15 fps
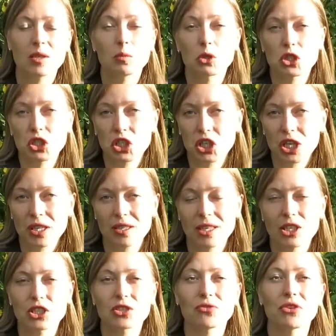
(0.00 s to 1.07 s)
и мешки –
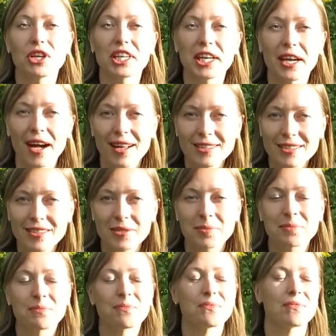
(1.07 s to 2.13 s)
это лишь вариант
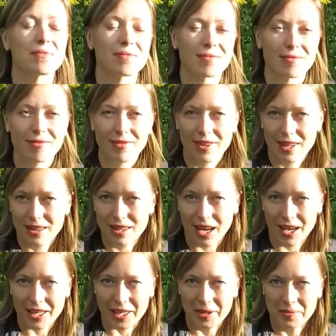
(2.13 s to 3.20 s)

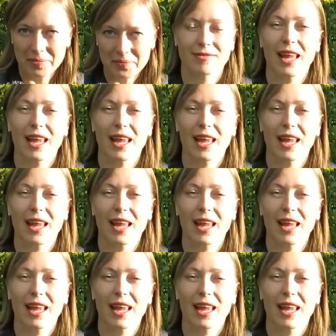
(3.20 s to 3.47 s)
тары.